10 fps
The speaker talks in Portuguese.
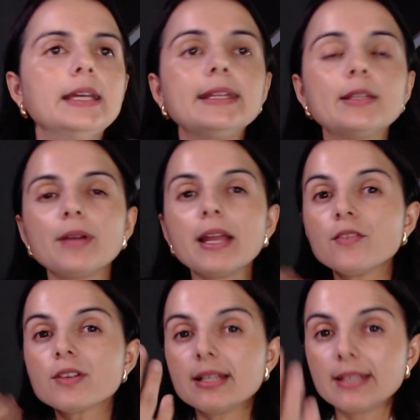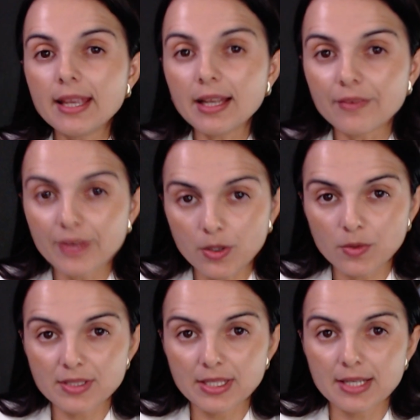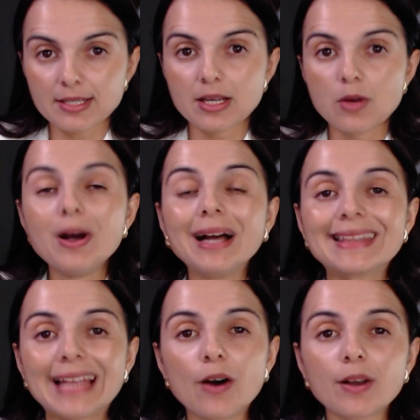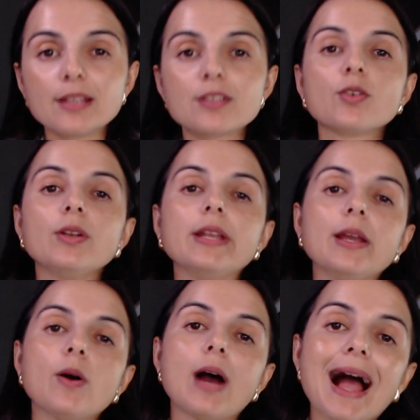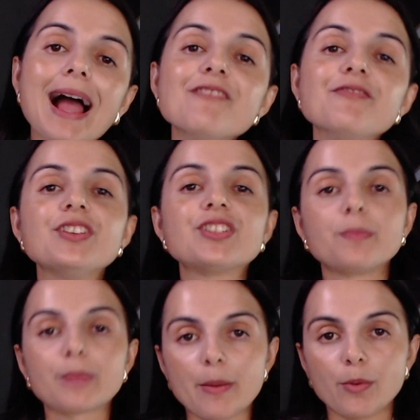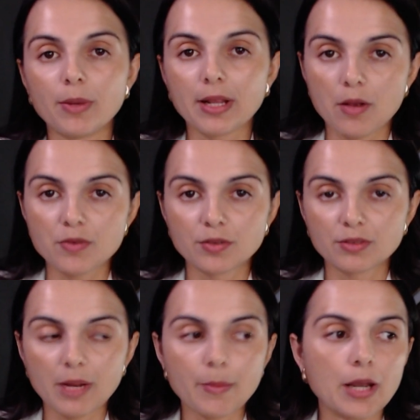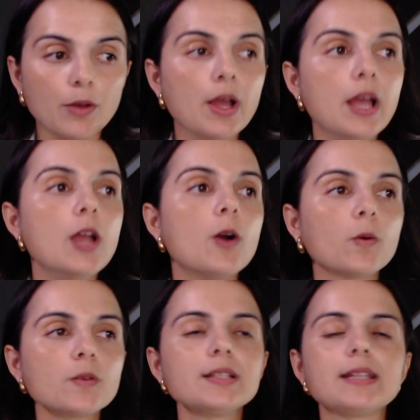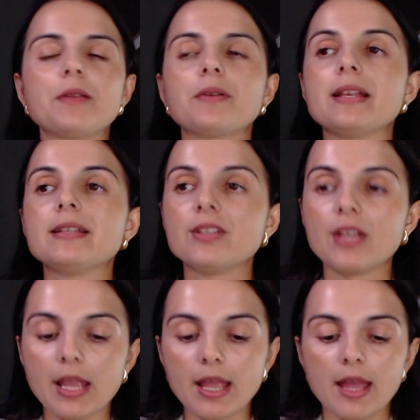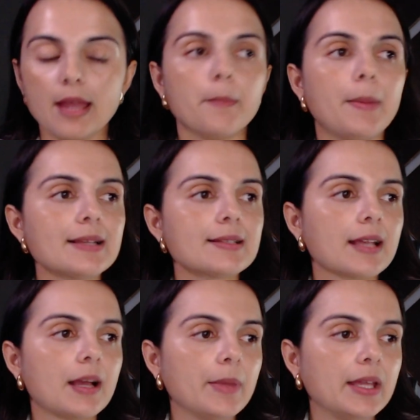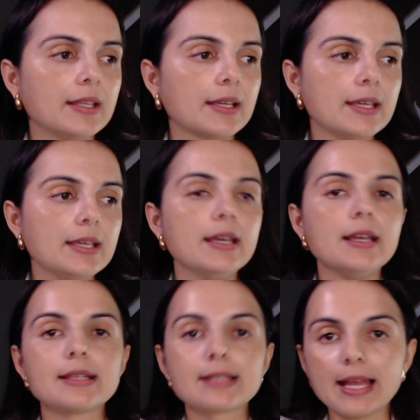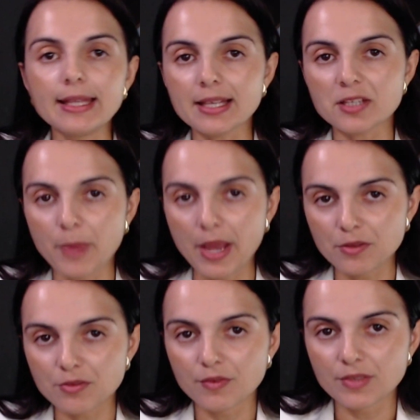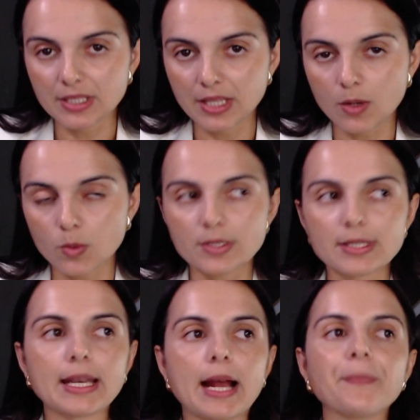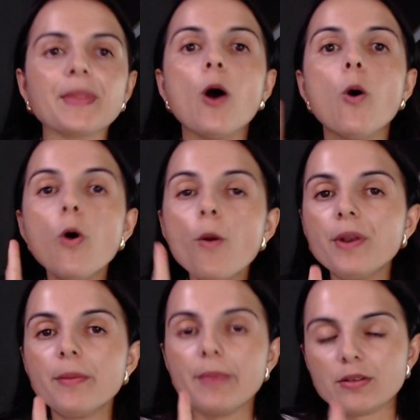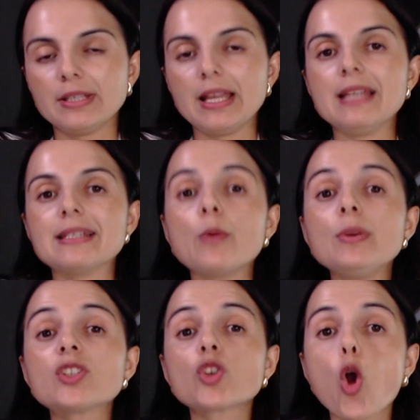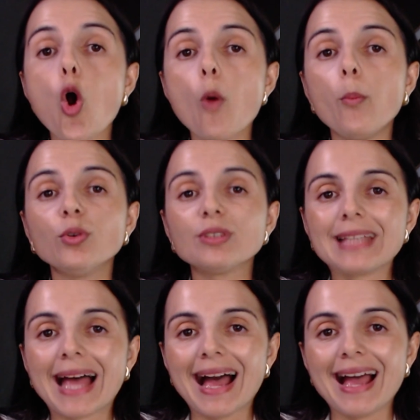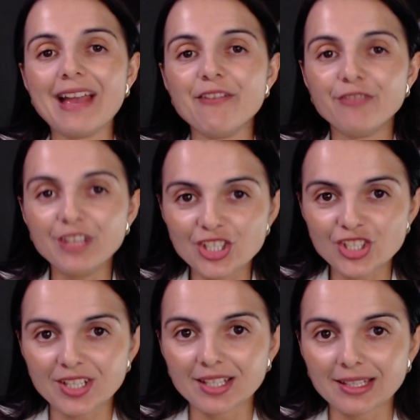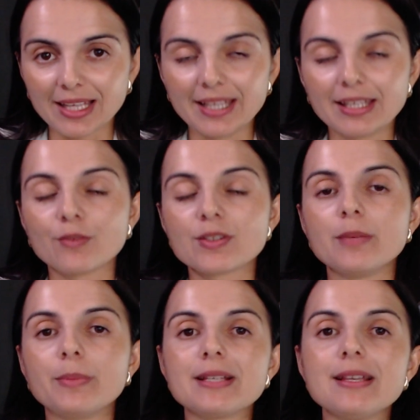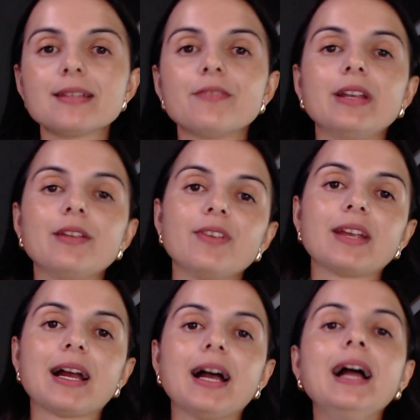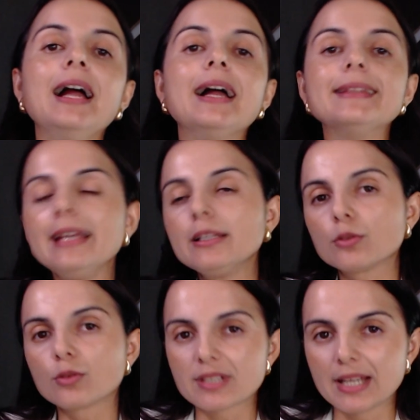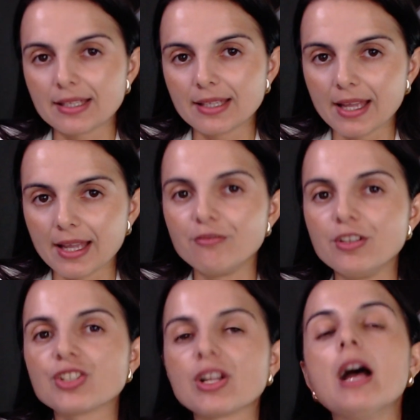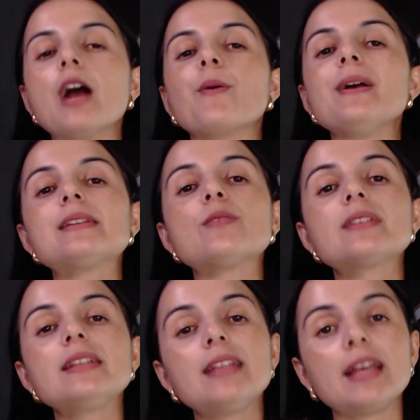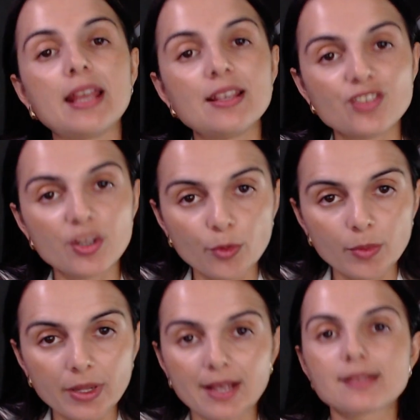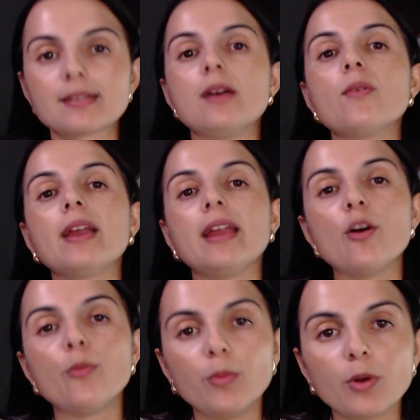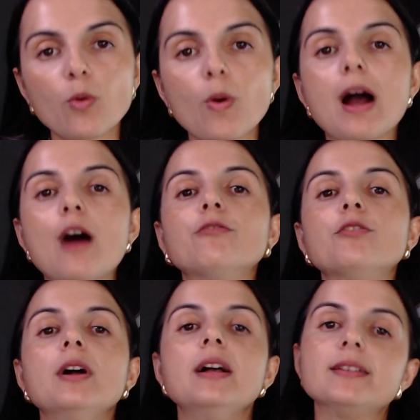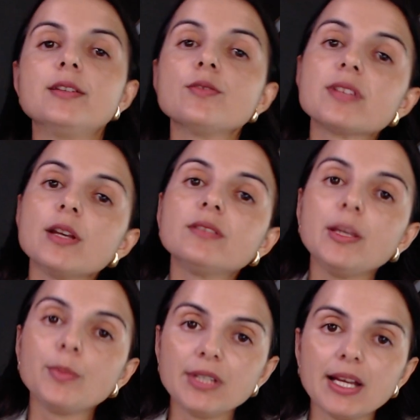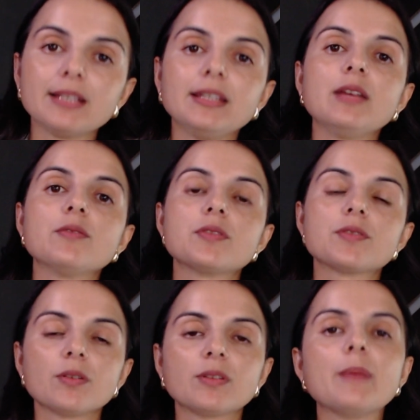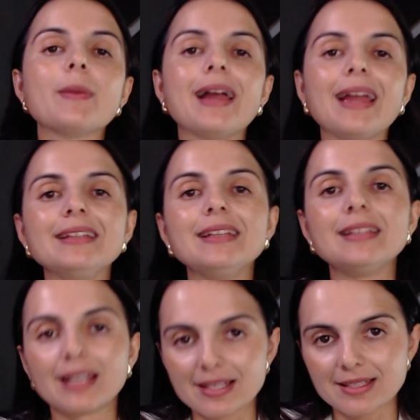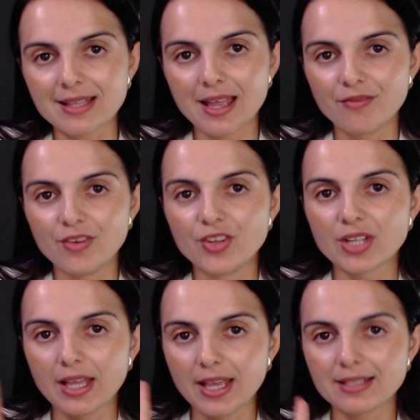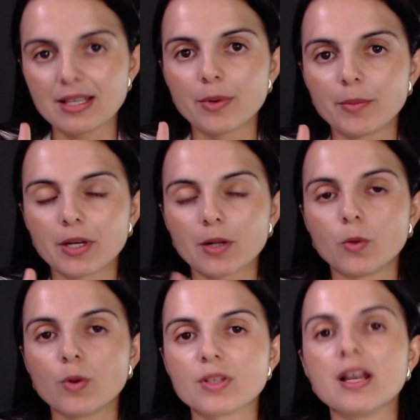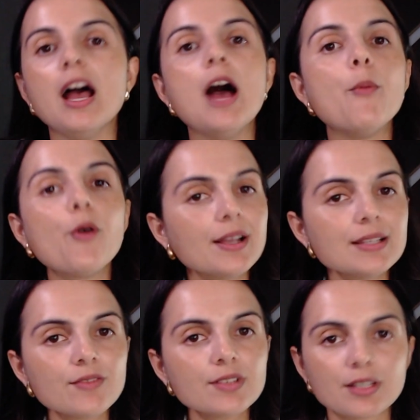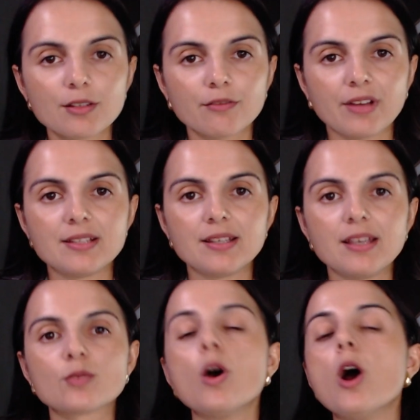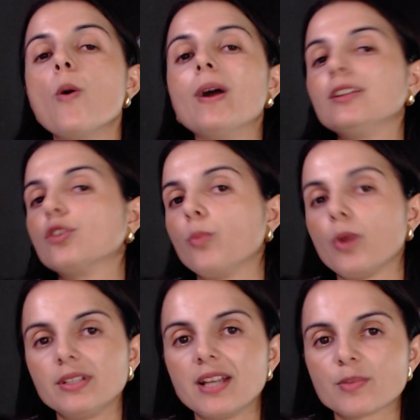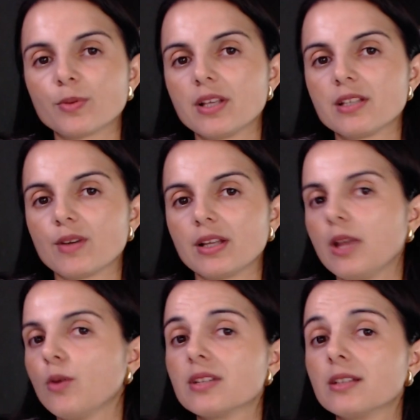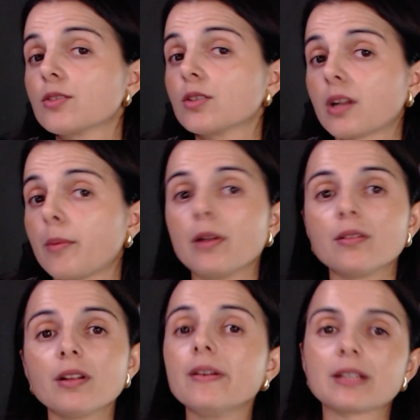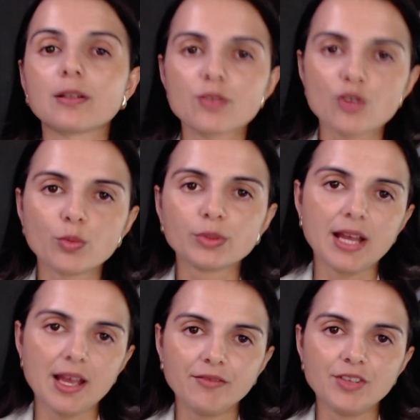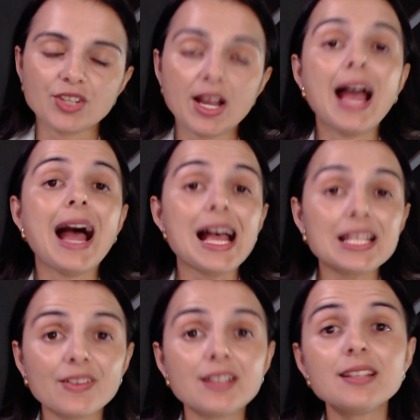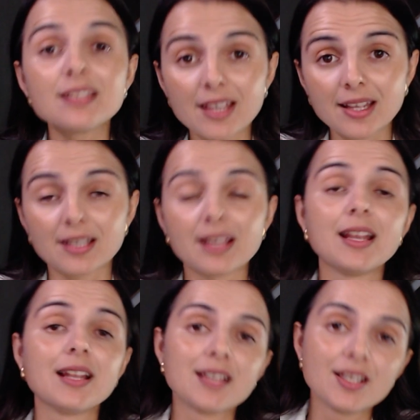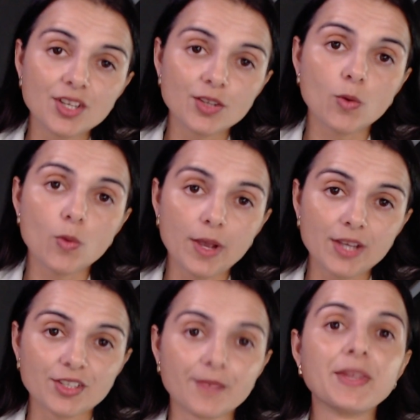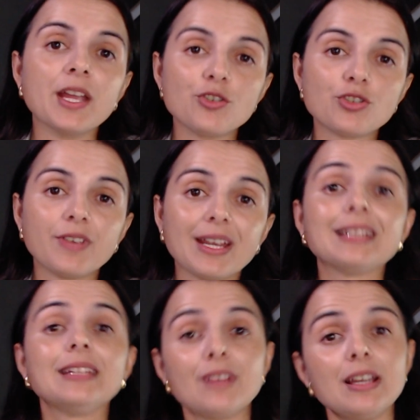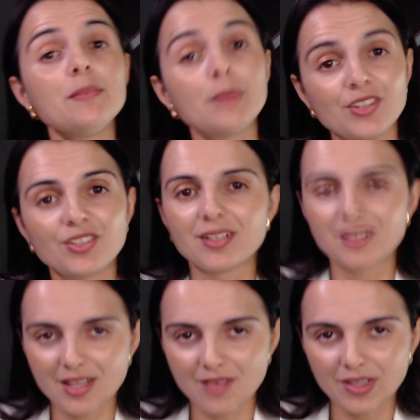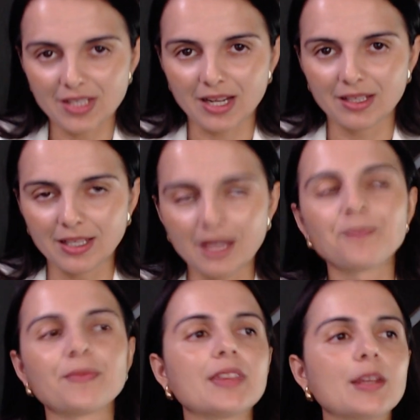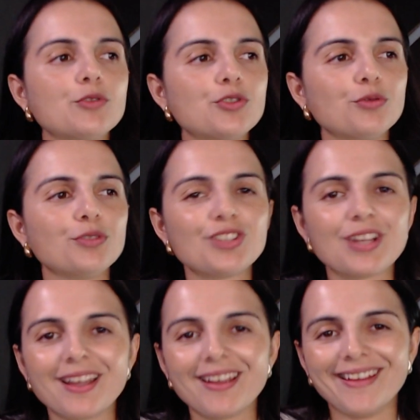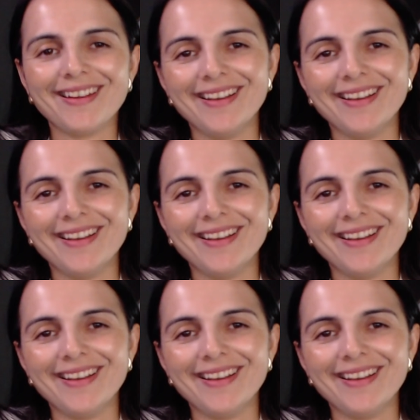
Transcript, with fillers: Então, o que, é que você tem que levar em consideração na hora de escolher a revista para publicar o seu trabalho? Eu considero que existem basicamente aqui sete aspectos que você tem que considerar. O primeiro deles é o escopo da revista, tá? Então você precisa verificar dentro do site da revista quais são os interesses de publicação, quem é o público-alvo, se o seu tipo de artigo, se o seu tema é de interesse da revista. Essa é a primeira coisa. Porque se você não faz isso, o editor pode responder seu artigo dizendo que seu trabalho não entra no escopo da revista. Às vezes entra e eles rejeitam com esta justificativa. Imagine se não entrar, tá? Então o chute já é